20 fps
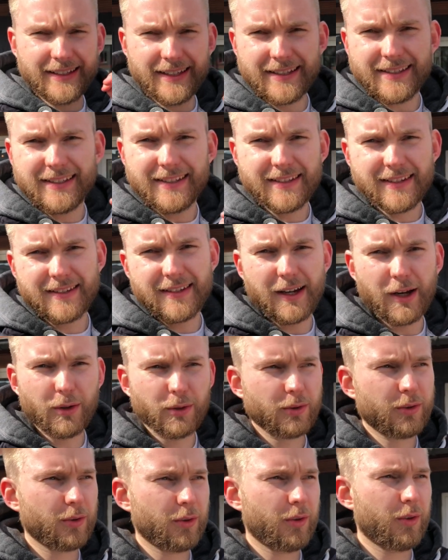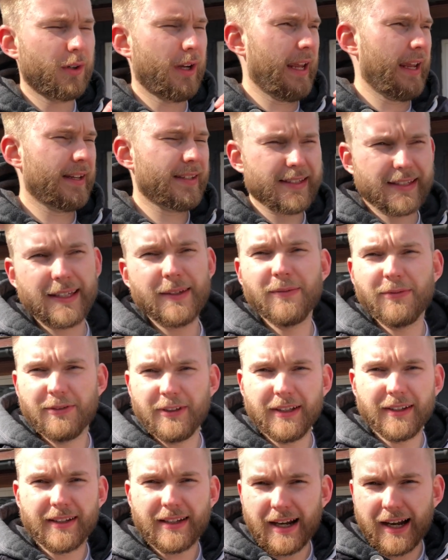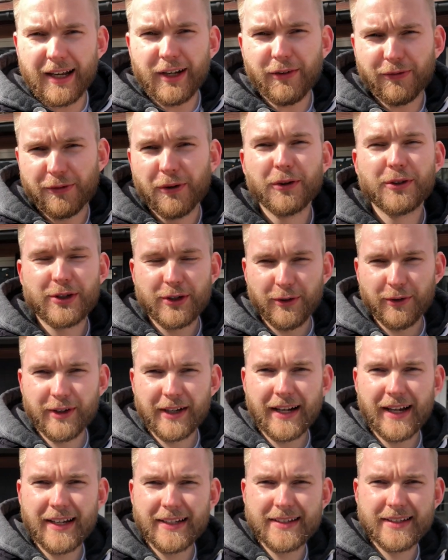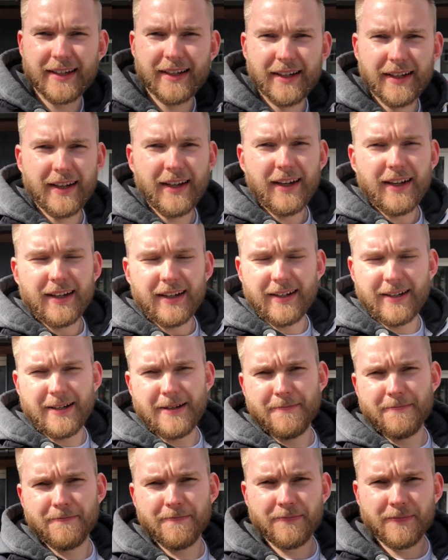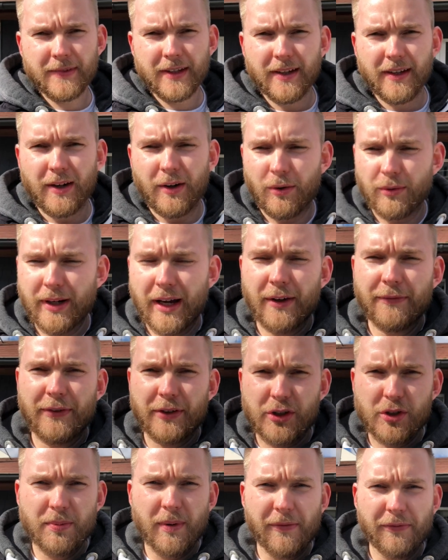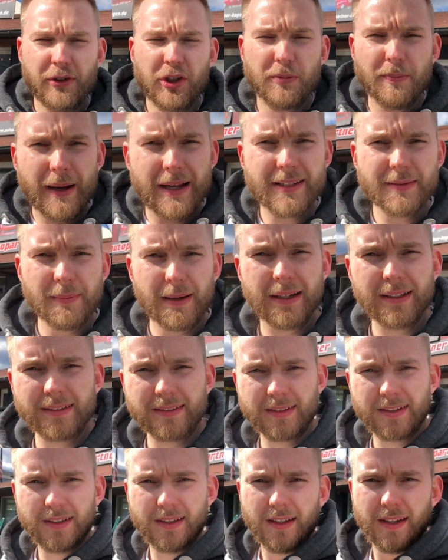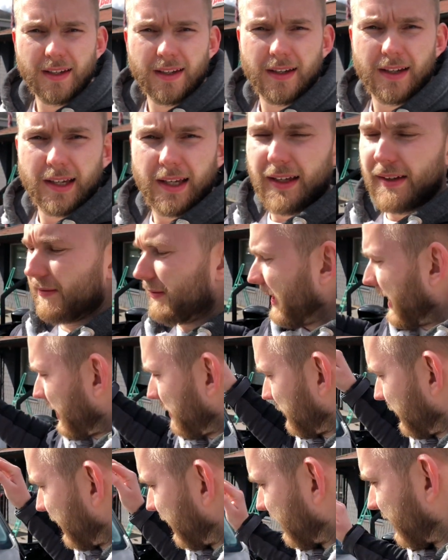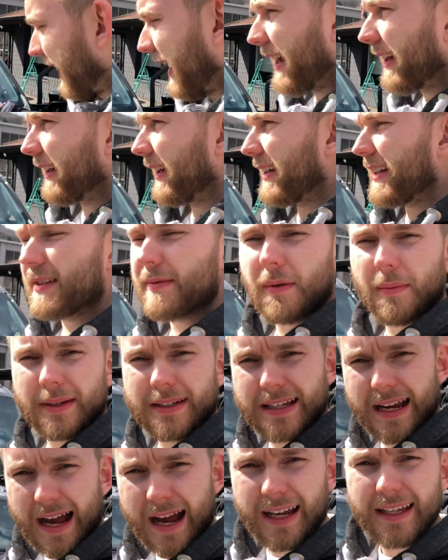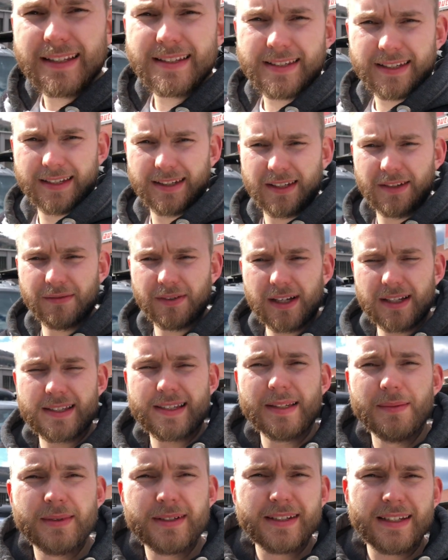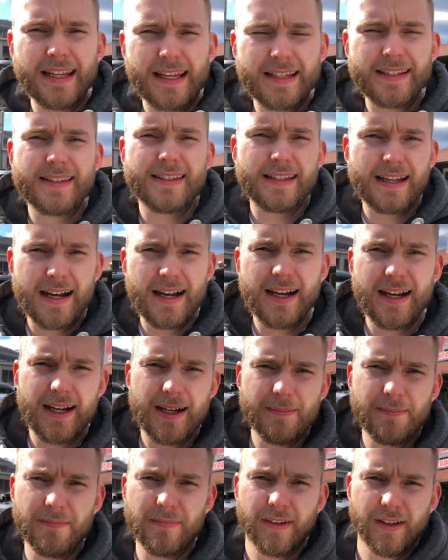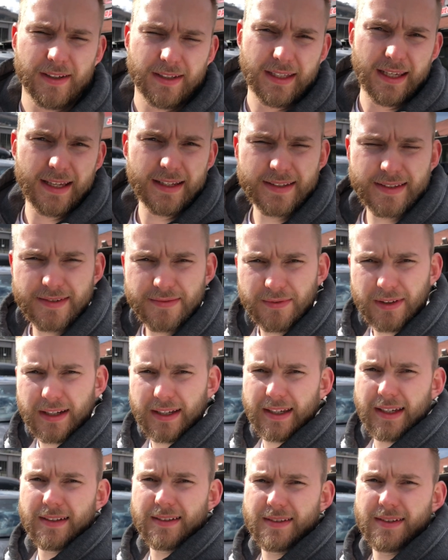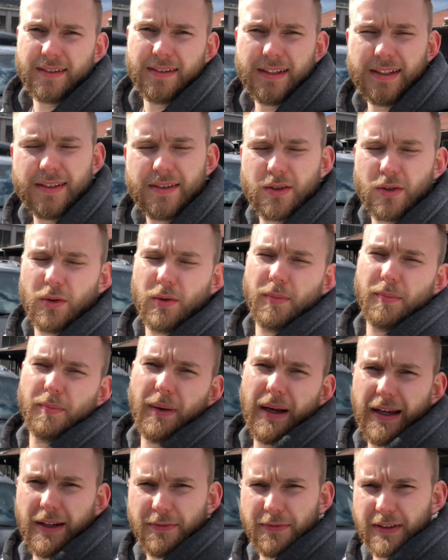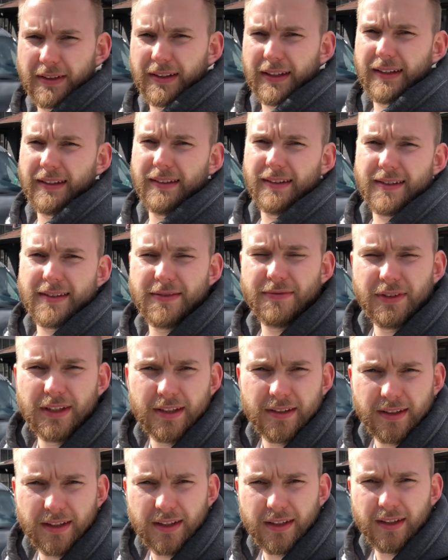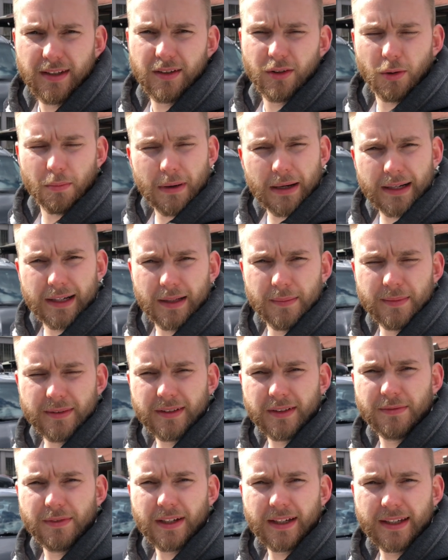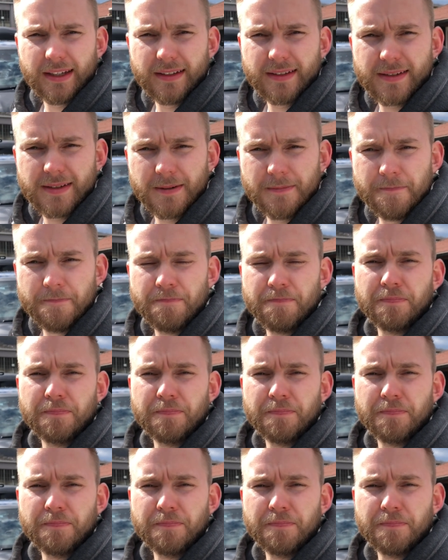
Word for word: dass dieses Auto extrem viele geile Funktionen hat ähm, und einfach super viel Spaß macht. Wir haben den da, das ist im Moment der einzige, den wir als Limited S da haben, weil die S-Variante nicht so breit vertreten ist wie die normale Limited-Variante.